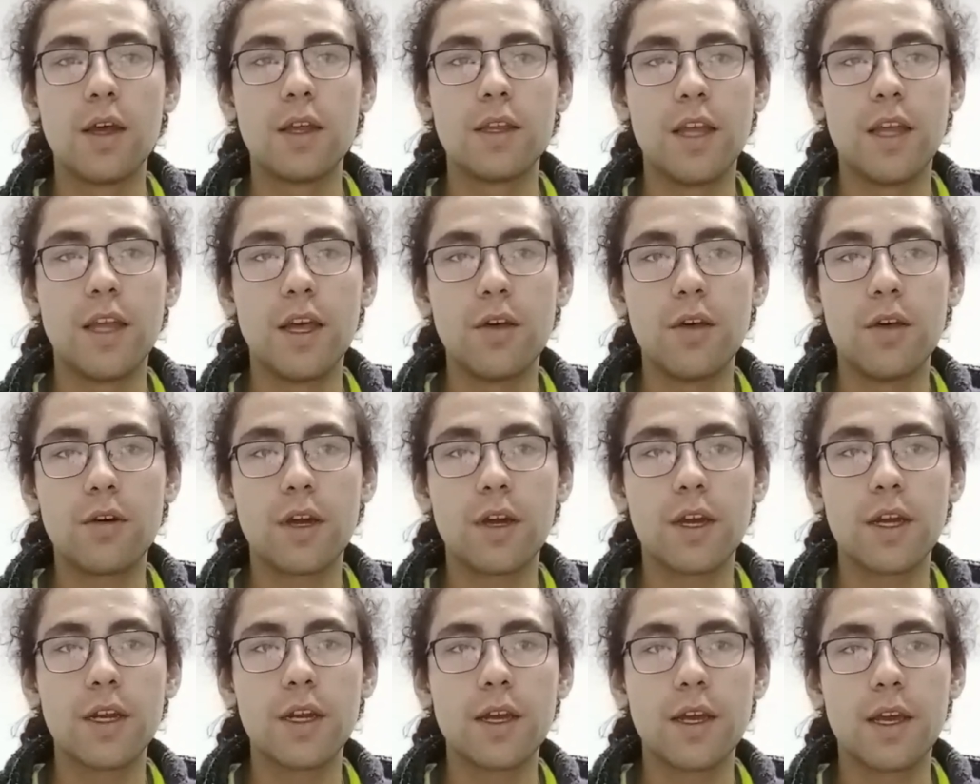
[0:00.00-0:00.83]
de
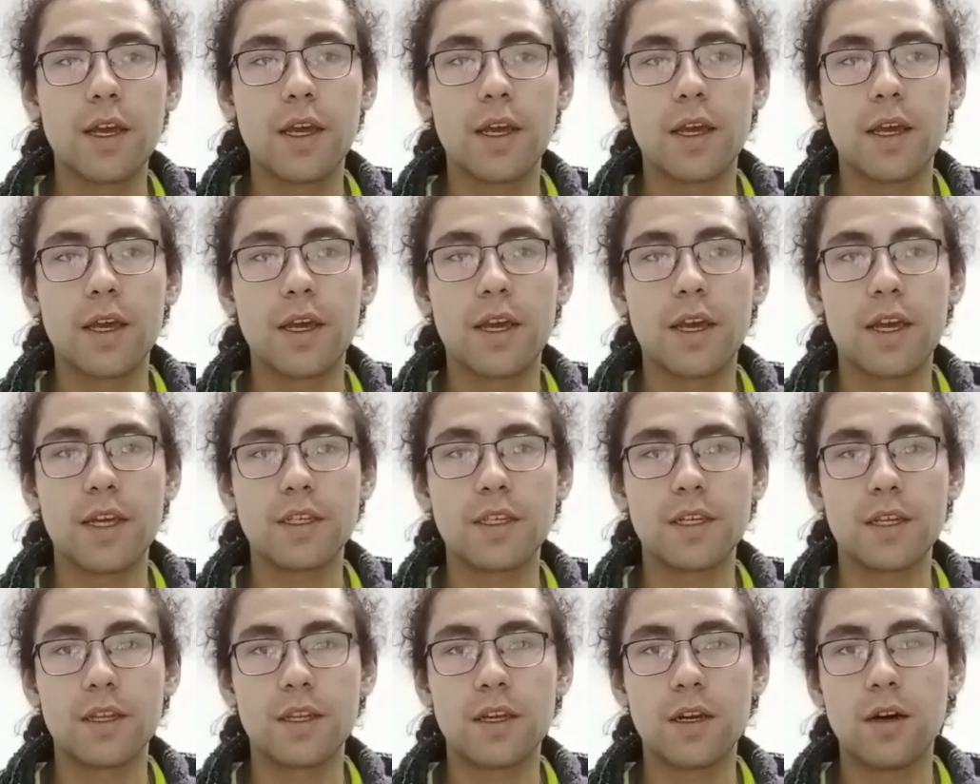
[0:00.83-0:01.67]
Docker, eh, que hace
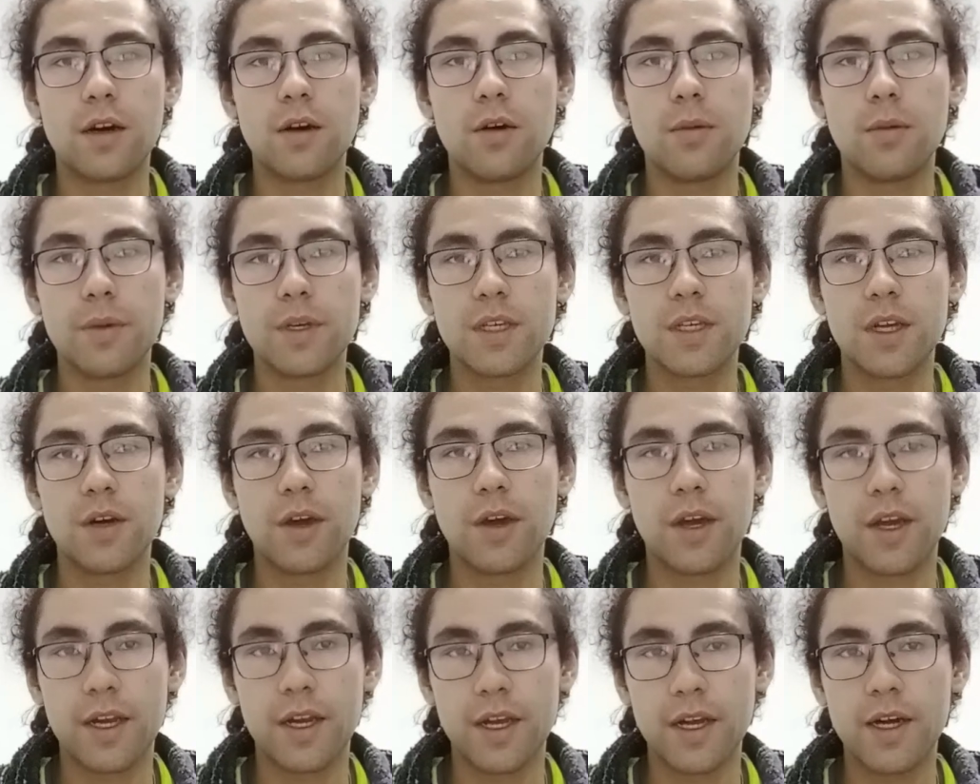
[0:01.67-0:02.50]
el trabajo pesado
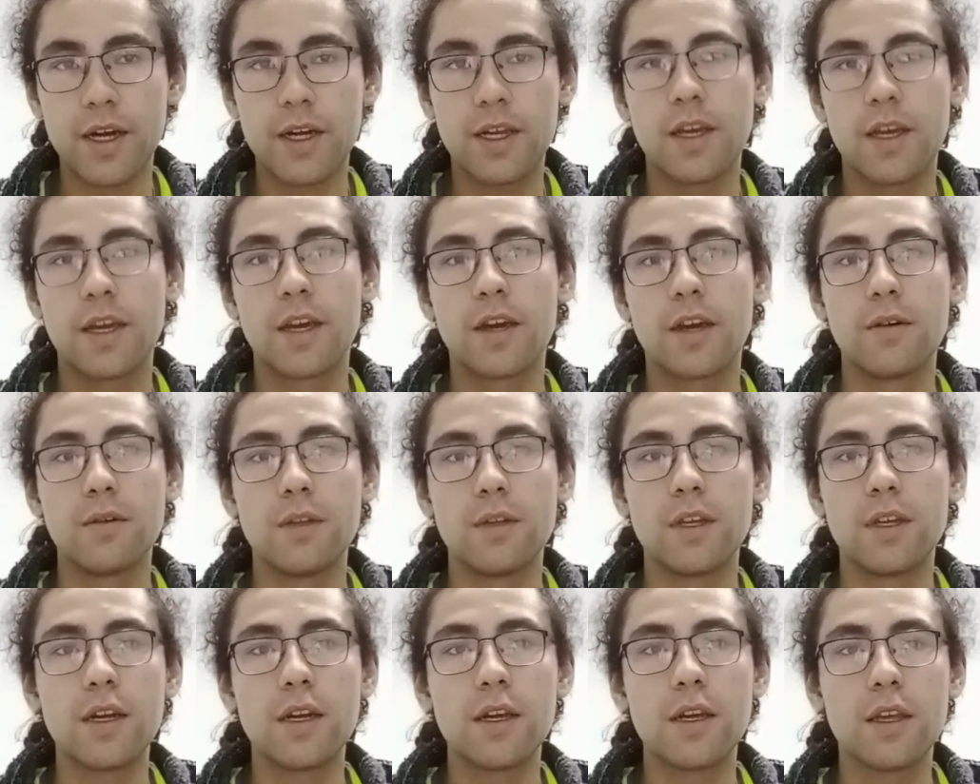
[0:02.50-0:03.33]
de crear,
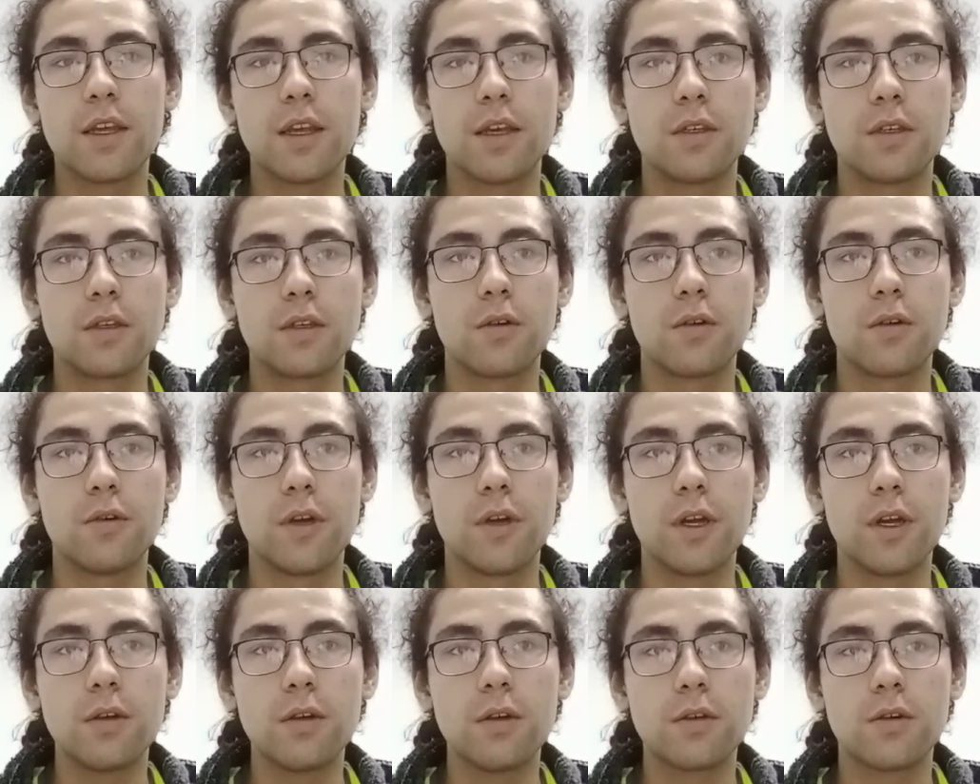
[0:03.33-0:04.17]
ejecutar y
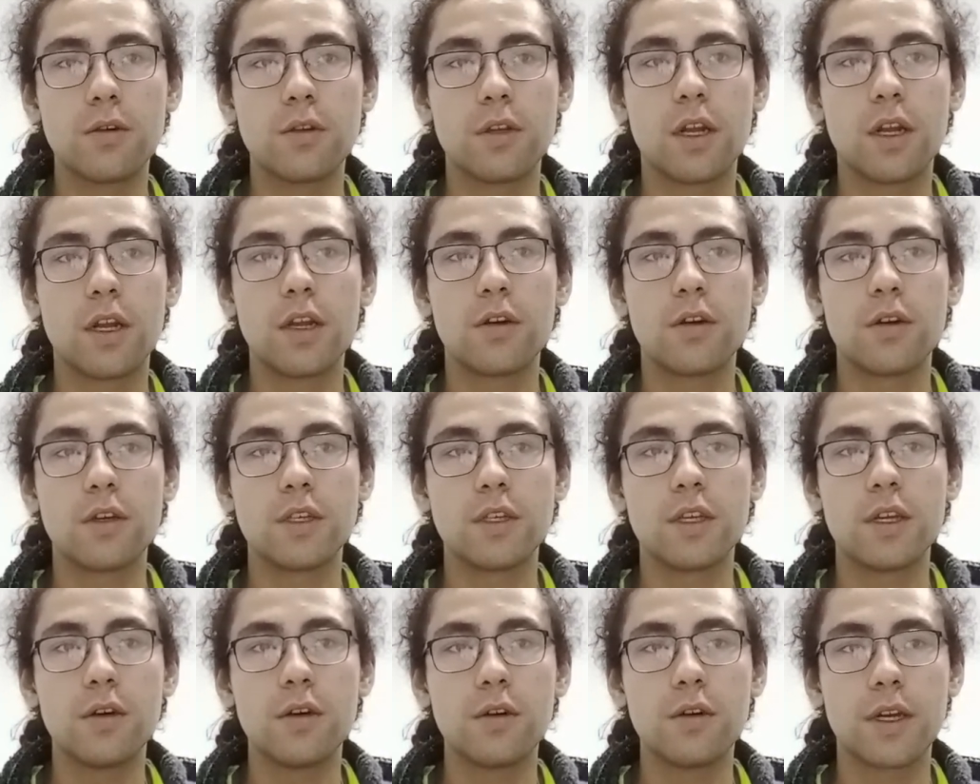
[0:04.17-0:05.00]
destruir los contenedores
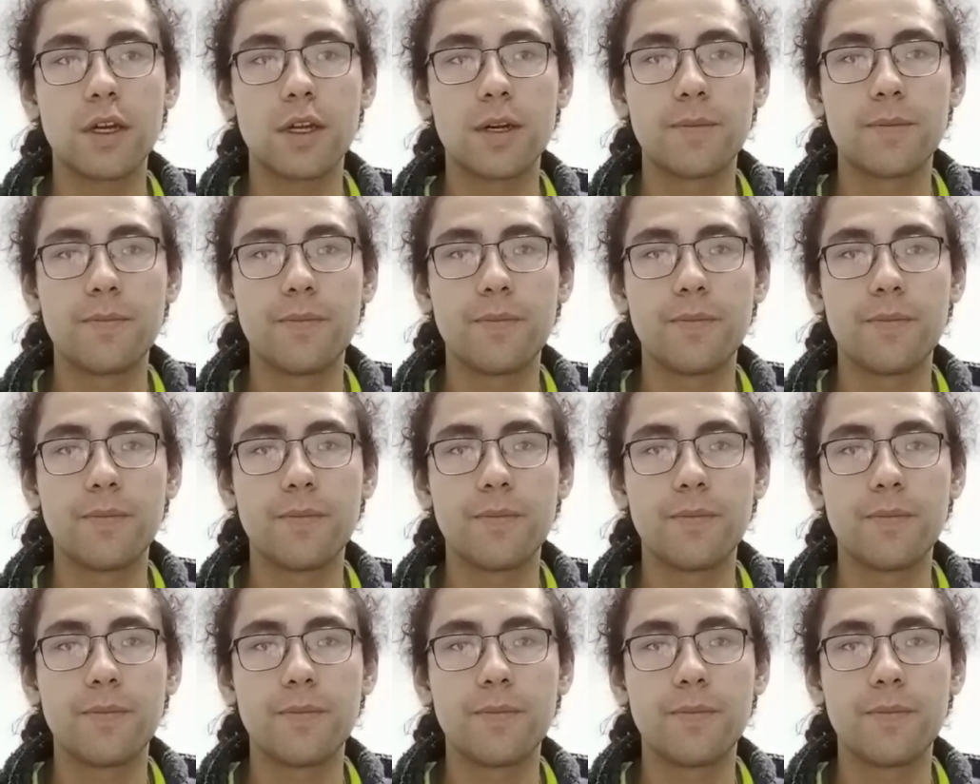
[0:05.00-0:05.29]
de Docker.